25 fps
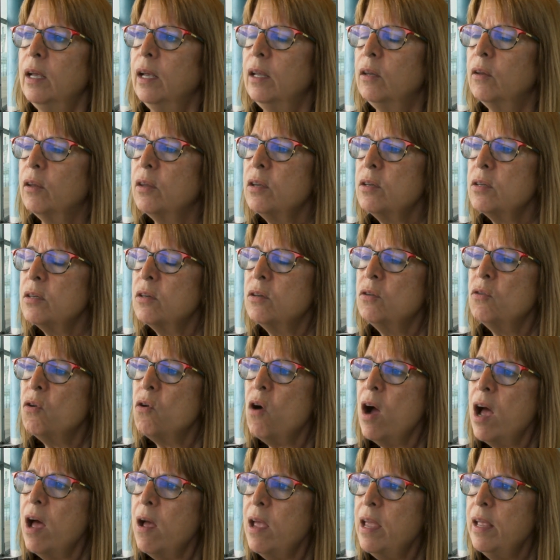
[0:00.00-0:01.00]
Entonces
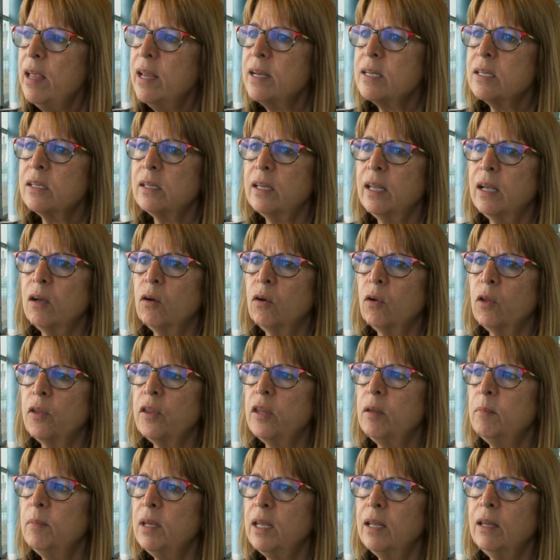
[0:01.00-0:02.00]
no hay este
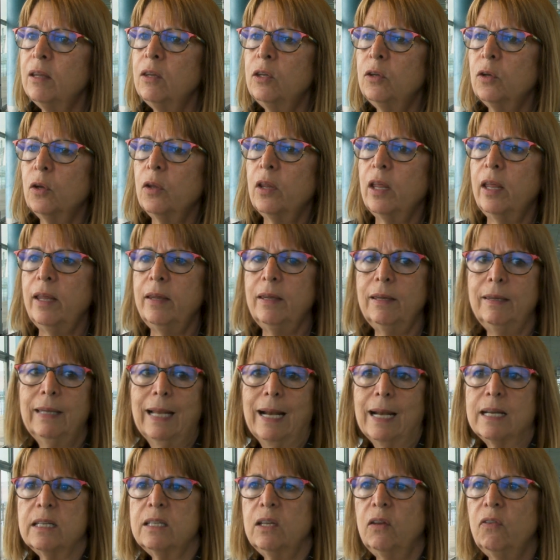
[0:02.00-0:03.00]
conocimiento de,
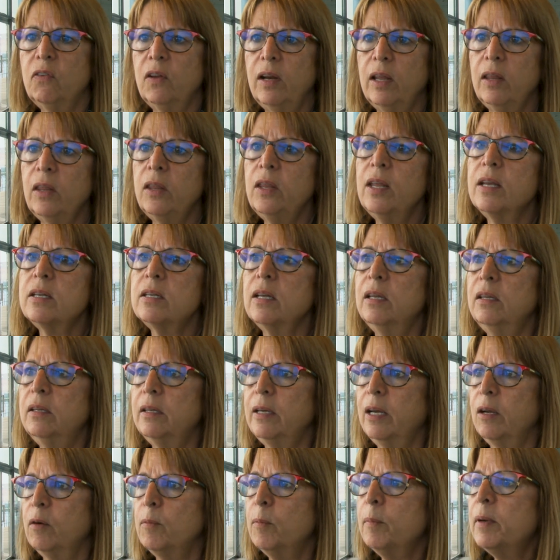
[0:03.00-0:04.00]
las diferencias
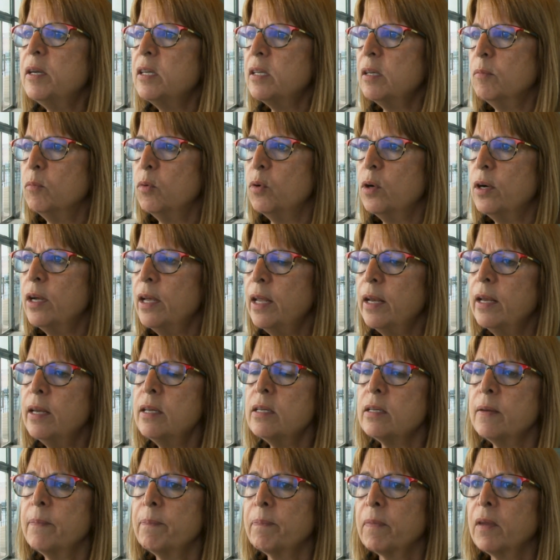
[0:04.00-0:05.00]
entre hombres y
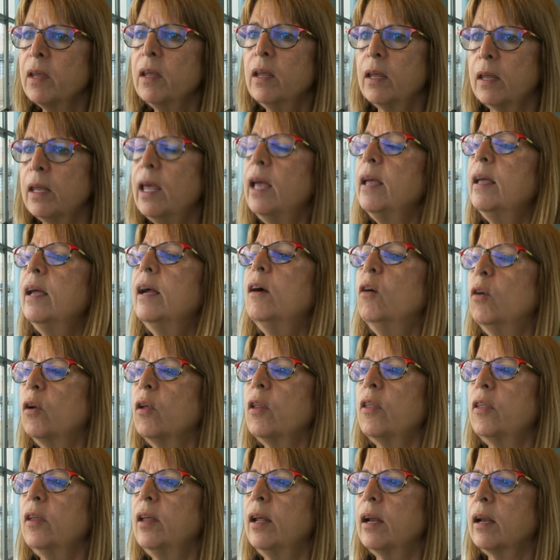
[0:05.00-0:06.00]
mujeres que hay que
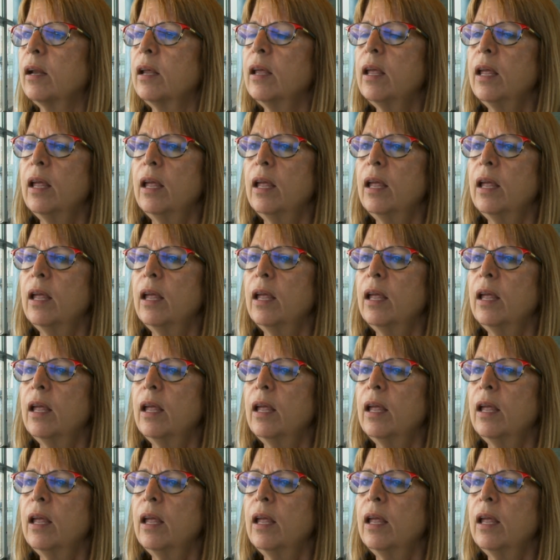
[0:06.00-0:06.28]
conocer.